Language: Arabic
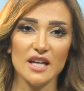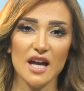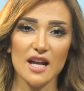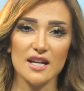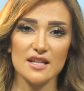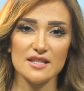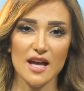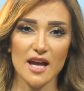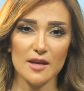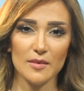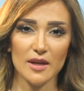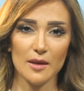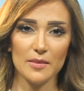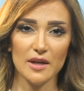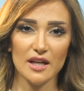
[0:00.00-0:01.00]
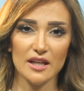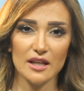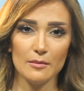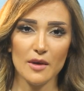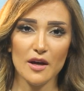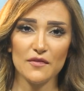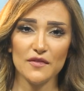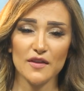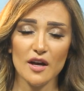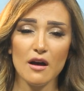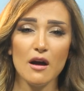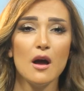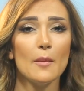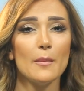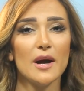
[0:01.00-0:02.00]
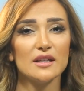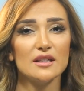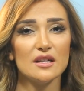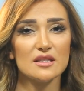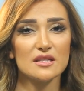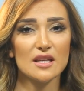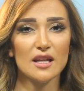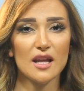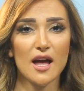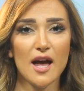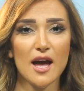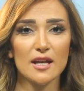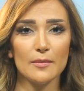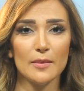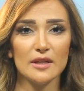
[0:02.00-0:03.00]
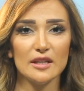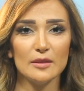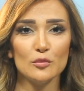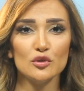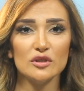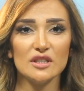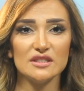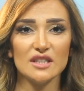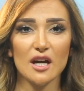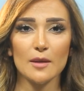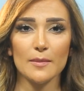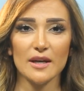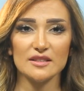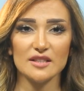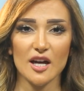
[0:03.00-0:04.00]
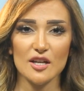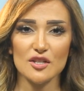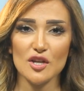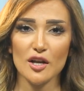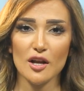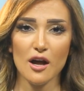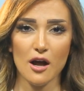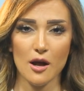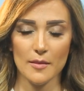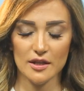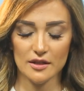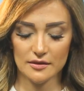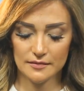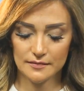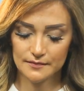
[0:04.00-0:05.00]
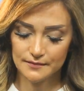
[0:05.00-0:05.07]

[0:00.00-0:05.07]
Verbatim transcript: على زعيم كبير للمافيا بعد أن ظل هاربا لمدة 14 عاما